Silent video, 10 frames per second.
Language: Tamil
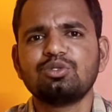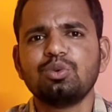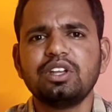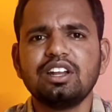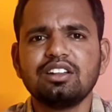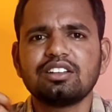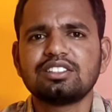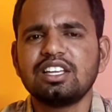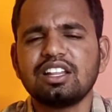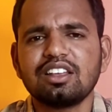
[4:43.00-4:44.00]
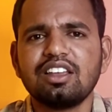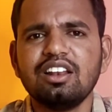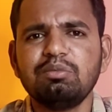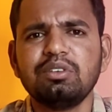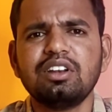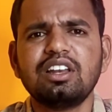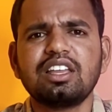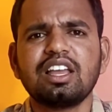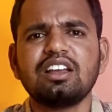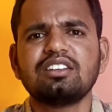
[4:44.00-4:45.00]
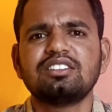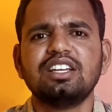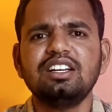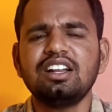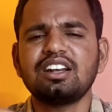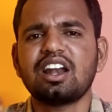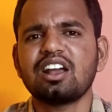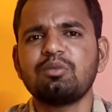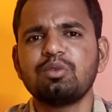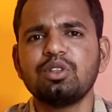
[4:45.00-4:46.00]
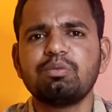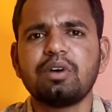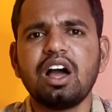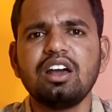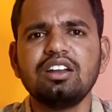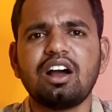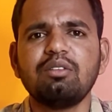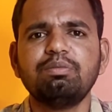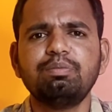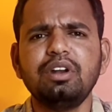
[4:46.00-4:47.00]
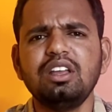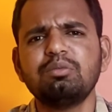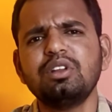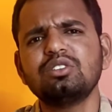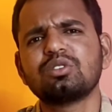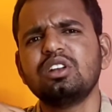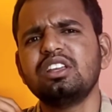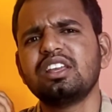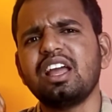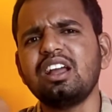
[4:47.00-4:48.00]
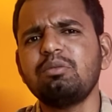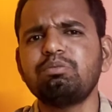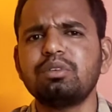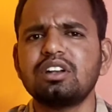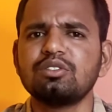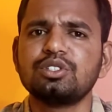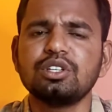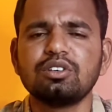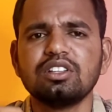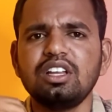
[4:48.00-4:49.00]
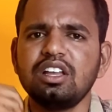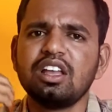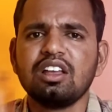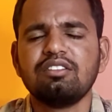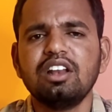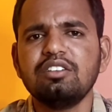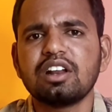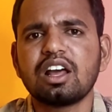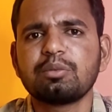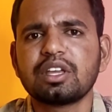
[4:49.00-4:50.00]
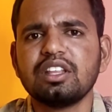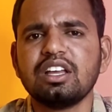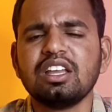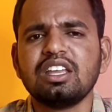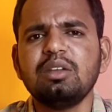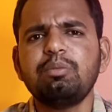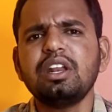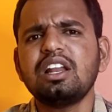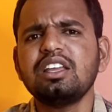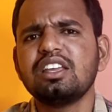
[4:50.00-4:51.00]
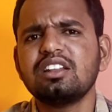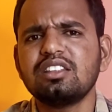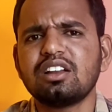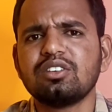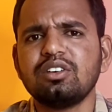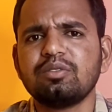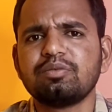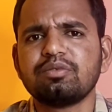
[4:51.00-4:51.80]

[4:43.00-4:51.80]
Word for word: தூங்கிட்டு இருந்த சிங்கத்தை எழுப்பி விட்டுட்டீங்க என்ன நடக்க போகுது பாரு அப்படி இப்படின்னு சொல்லி ஏகப்பட்ட விஷயம் வந்து வெளிவர ஆரம்பிக்குது இப்படிலாம் இருந்தாலும்